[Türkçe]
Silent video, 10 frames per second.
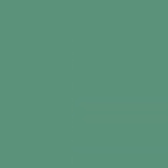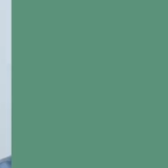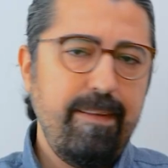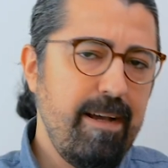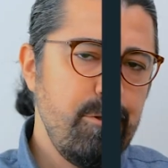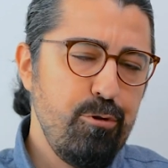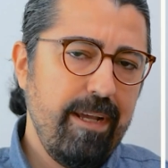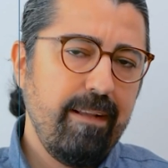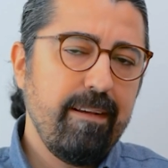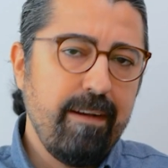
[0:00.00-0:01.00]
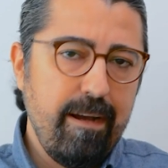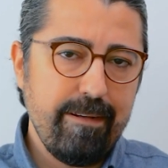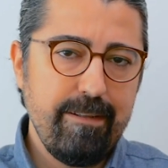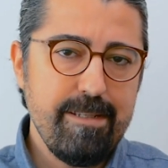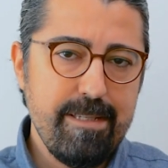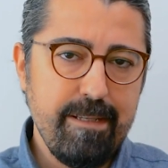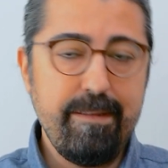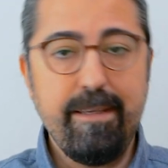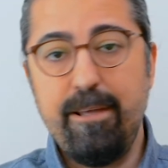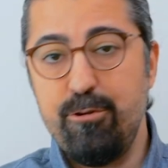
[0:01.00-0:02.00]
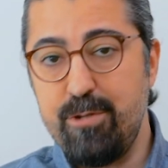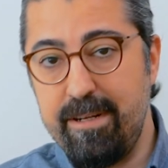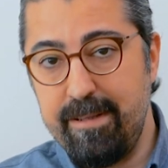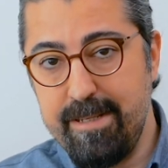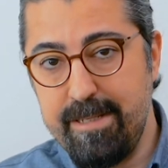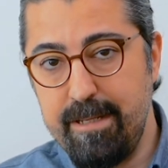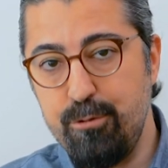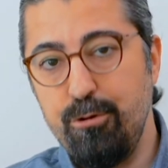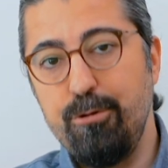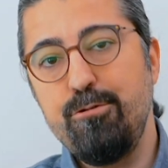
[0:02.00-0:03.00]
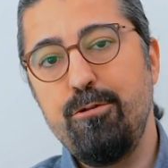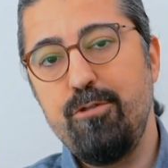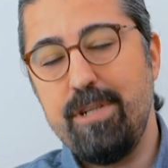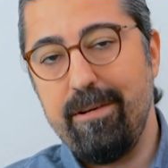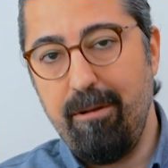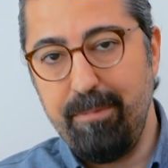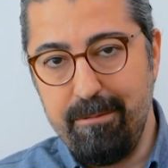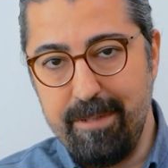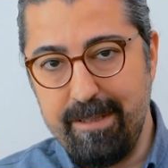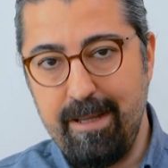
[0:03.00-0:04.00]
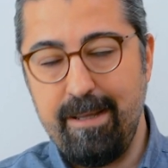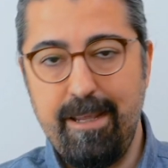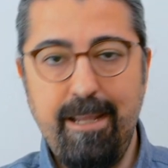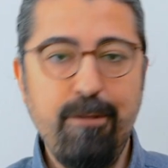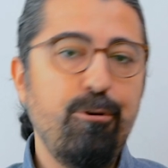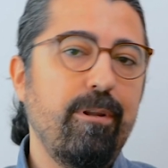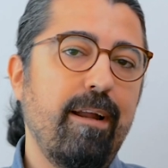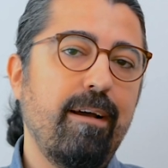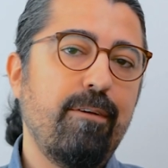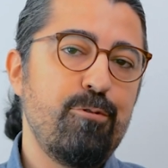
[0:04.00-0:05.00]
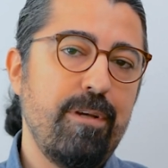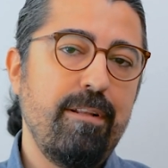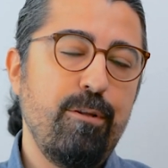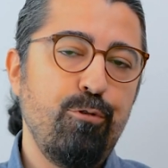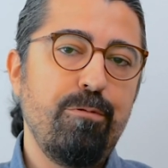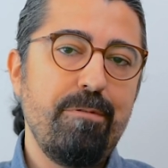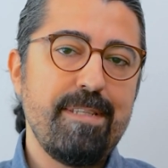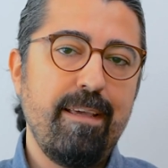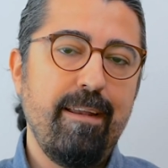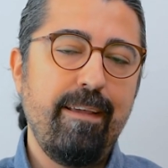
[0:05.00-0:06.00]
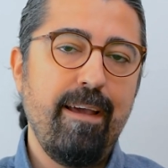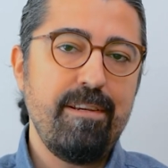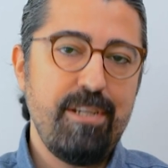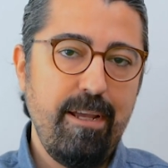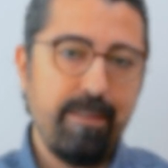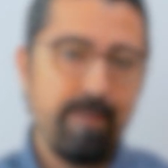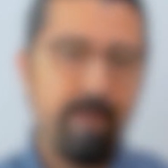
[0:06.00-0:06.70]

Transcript: Neden sürekli kaygılısın, diken üzerindesin sorusunu cevaplamada ilk olarak üzerinde durmamız gereken şey